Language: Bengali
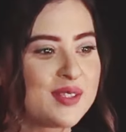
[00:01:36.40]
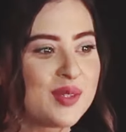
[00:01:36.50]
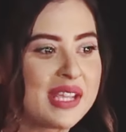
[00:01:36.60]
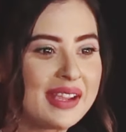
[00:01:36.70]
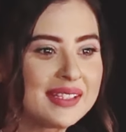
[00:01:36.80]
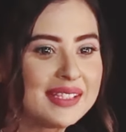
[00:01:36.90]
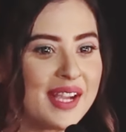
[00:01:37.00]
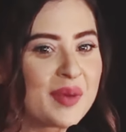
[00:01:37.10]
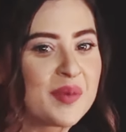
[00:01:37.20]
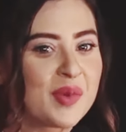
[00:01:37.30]
সো সেখান
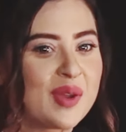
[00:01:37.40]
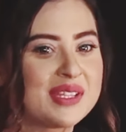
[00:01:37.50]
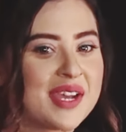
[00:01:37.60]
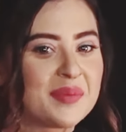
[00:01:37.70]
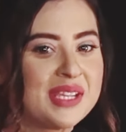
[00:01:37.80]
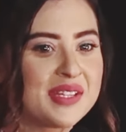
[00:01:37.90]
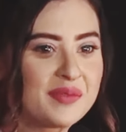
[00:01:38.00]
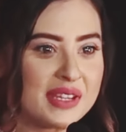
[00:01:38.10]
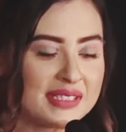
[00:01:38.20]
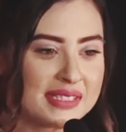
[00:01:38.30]
থেকে আমার মনে হয় যে আমি
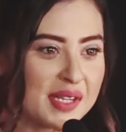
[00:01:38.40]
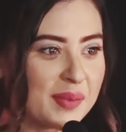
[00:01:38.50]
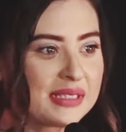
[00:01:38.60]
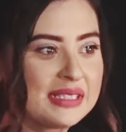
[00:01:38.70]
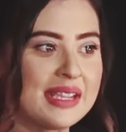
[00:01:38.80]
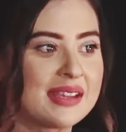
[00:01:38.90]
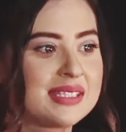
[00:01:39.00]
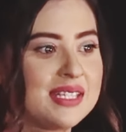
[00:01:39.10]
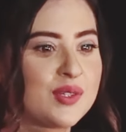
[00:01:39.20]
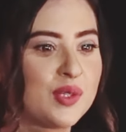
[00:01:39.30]
রিভেঞ্জ সিনেমাটা নিয়ে
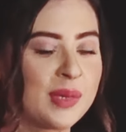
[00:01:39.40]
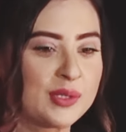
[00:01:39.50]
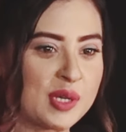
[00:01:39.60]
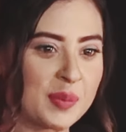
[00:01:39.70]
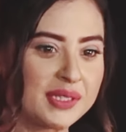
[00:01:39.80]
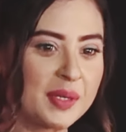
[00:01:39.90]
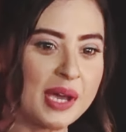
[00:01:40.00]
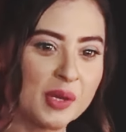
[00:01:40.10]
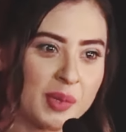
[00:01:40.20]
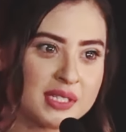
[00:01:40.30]
আসছি শুধুমাত্র আপনাদের
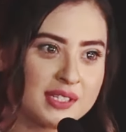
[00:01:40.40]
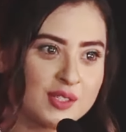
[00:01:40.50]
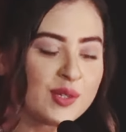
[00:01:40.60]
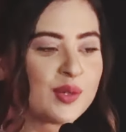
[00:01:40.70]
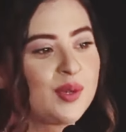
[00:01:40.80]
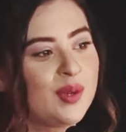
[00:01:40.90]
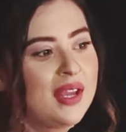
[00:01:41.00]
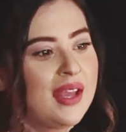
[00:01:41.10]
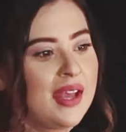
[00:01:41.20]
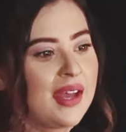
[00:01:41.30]
ভালোবাসার জন্য
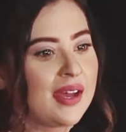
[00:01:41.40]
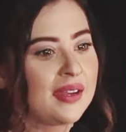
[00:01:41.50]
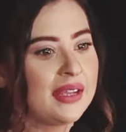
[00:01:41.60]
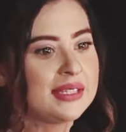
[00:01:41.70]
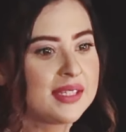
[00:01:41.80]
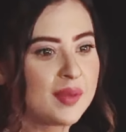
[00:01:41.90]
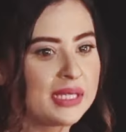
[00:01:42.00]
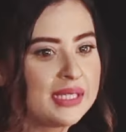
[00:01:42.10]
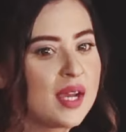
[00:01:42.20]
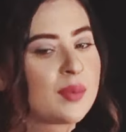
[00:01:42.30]
আর এই
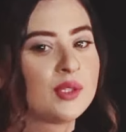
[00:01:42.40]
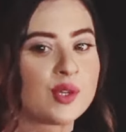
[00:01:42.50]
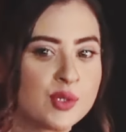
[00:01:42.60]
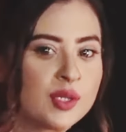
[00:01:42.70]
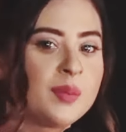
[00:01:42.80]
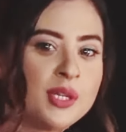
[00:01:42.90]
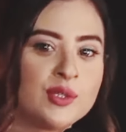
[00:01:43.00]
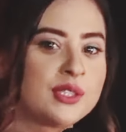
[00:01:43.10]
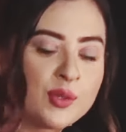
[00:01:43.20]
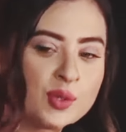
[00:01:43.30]
সিনেমা দিয়ে আমরা দর্শককে
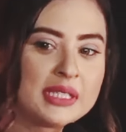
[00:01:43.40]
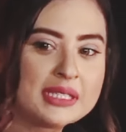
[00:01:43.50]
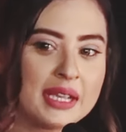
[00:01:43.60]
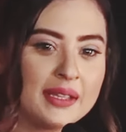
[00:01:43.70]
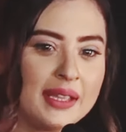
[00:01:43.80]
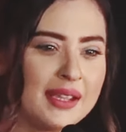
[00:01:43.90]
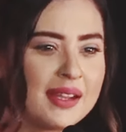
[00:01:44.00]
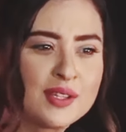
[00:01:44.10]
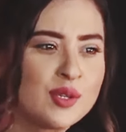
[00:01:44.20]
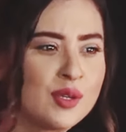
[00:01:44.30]
বিনোদিত করতে চাই
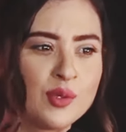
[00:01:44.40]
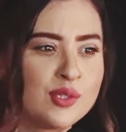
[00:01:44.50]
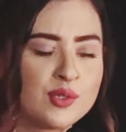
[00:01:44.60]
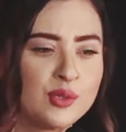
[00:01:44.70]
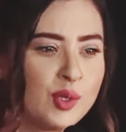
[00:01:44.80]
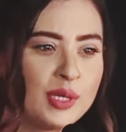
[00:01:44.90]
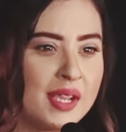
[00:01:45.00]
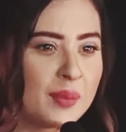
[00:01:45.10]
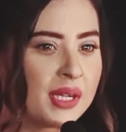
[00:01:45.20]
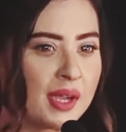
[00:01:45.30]
এখানে আসলে কোনো যুদ্ধ
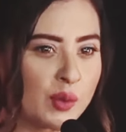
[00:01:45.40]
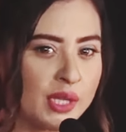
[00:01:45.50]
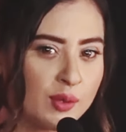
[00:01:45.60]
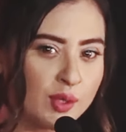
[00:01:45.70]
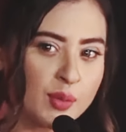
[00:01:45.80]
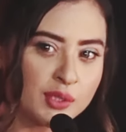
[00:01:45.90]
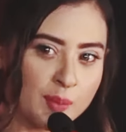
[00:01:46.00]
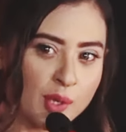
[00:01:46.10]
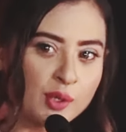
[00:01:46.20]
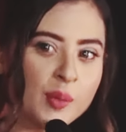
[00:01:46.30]
নেই আমরা কাউকে কোনো
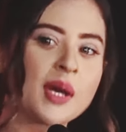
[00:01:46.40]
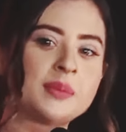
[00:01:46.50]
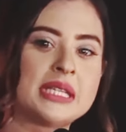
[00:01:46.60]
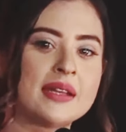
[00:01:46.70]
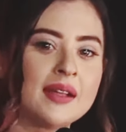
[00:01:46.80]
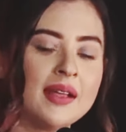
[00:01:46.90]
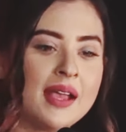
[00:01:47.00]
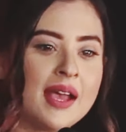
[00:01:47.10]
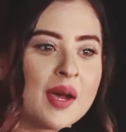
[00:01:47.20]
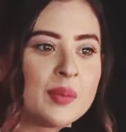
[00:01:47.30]
প্রতিপক্ষ ভাবছি না
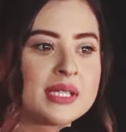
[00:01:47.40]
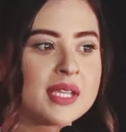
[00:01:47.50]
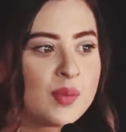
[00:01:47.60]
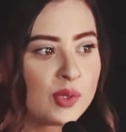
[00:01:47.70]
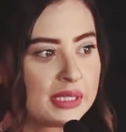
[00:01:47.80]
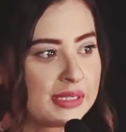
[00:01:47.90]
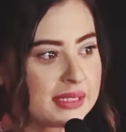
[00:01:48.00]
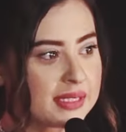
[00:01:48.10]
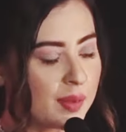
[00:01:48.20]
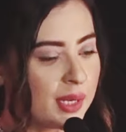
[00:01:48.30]
আমরা চাই
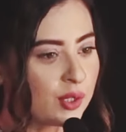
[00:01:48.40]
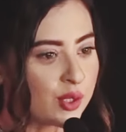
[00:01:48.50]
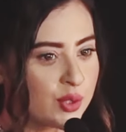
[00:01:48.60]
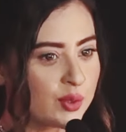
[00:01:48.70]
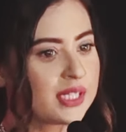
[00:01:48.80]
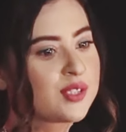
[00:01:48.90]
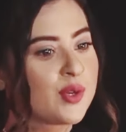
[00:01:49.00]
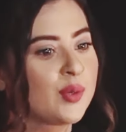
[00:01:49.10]
প্রত্যেকটা সিনেমায় দর্শক দেশ